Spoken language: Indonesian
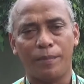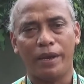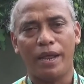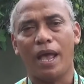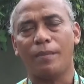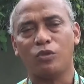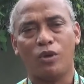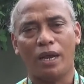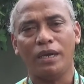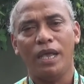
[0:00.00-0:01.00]
yang berbeda
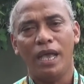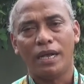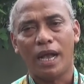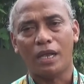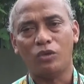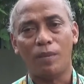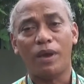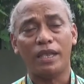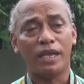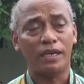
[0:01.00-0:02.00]
kebetulan akan juga
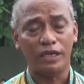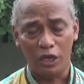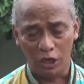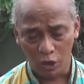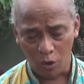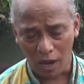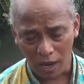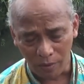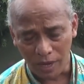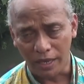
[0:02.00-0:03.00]
mengajar di, di
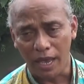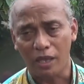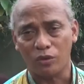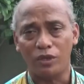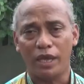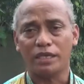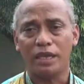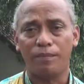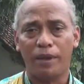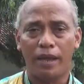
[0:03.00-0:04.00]
dua wilayah itu di
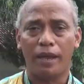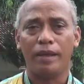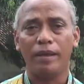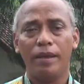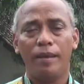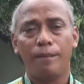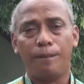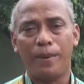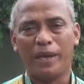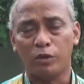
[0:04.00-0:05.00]
SMP
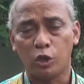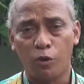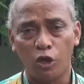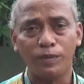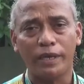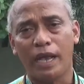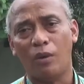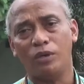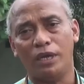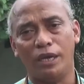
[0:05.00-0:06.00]
PG Waktu Bogor sebagai
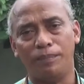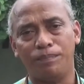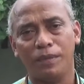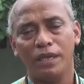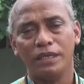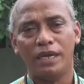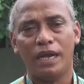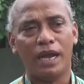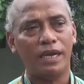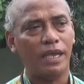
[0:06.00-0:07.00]
kagude,
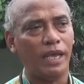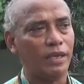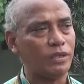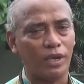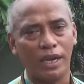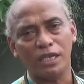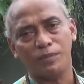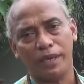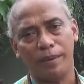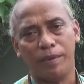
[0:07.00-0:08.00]
sedangkan di
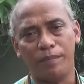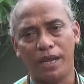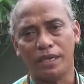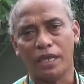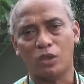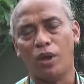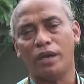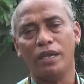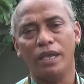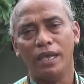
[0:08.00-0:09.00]
Sukaraja sebagai pembina
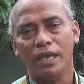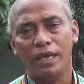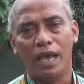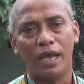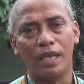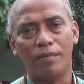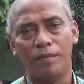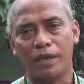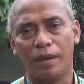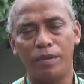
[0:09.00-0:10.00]
satuan yang hanya
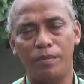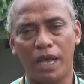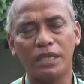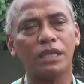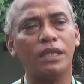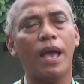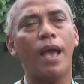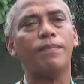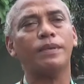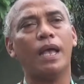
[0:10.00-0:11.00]
memberikan bimbingan
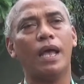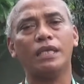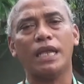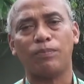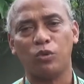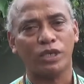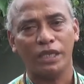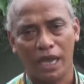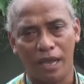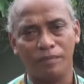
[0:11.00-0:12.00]
setiap hari Sabtu
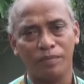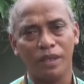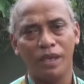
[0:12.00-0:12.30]
saja.